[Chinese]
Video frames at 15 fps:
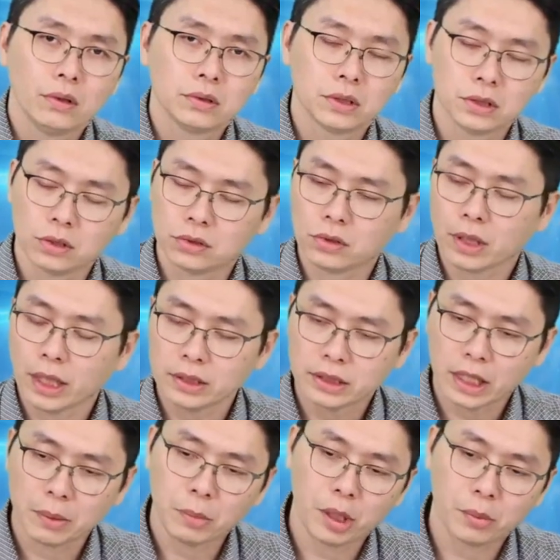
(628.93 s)
其实有时候看
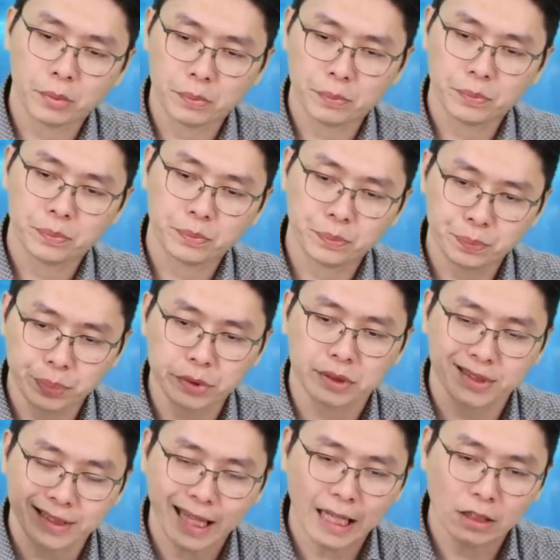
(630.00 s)
财报不
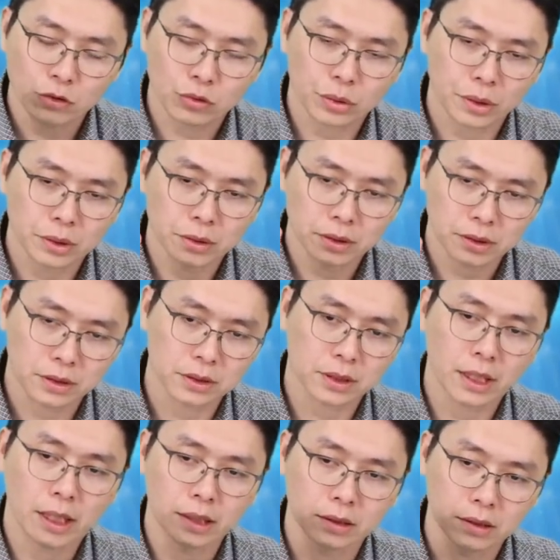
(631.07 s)
单纯只是
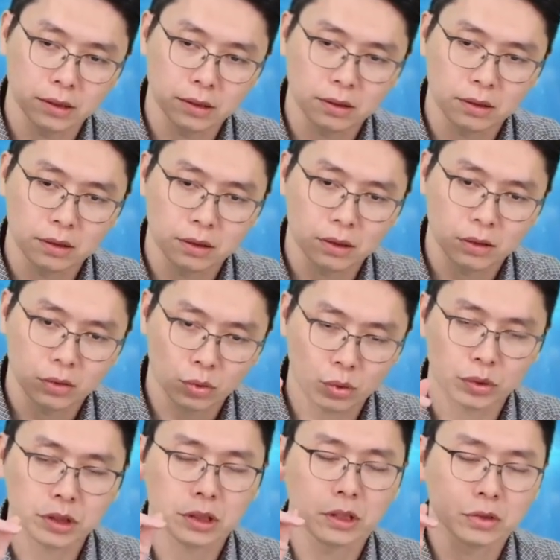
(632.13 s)
看
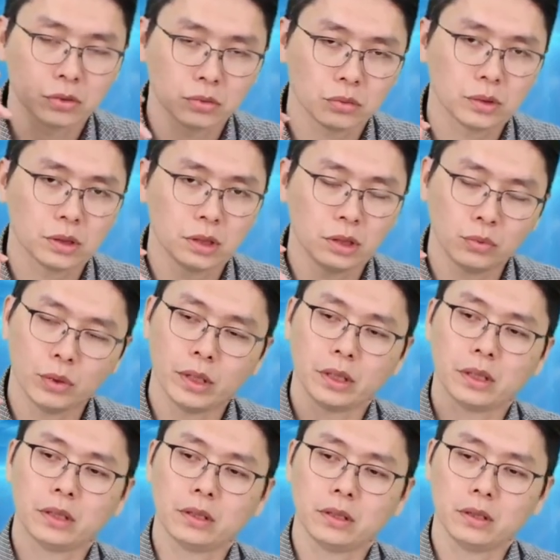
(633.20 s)
获利的数字，因
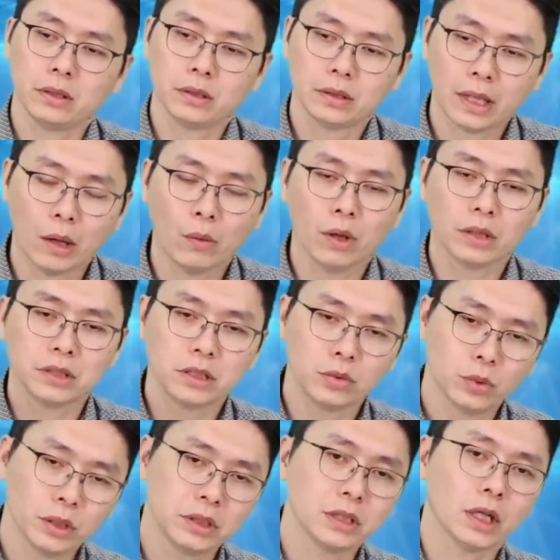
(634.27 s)
为淡旺季
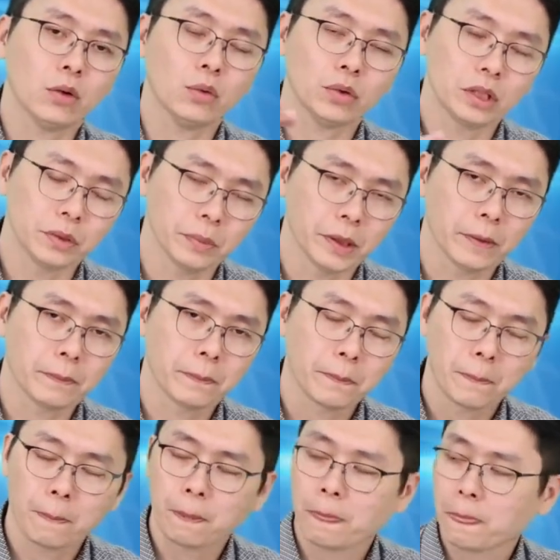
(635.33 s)
会影响获利，
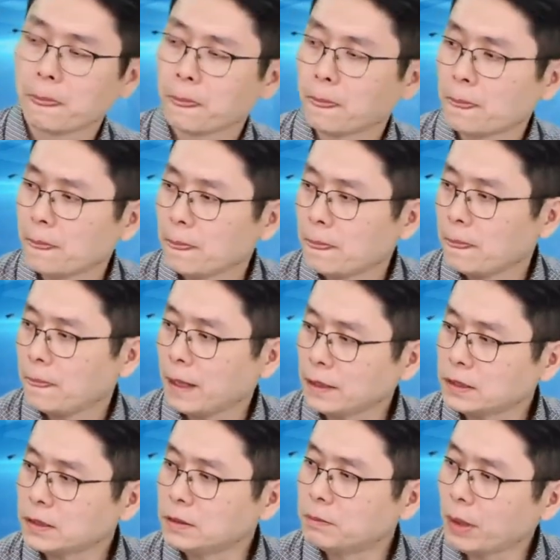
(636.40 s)
但是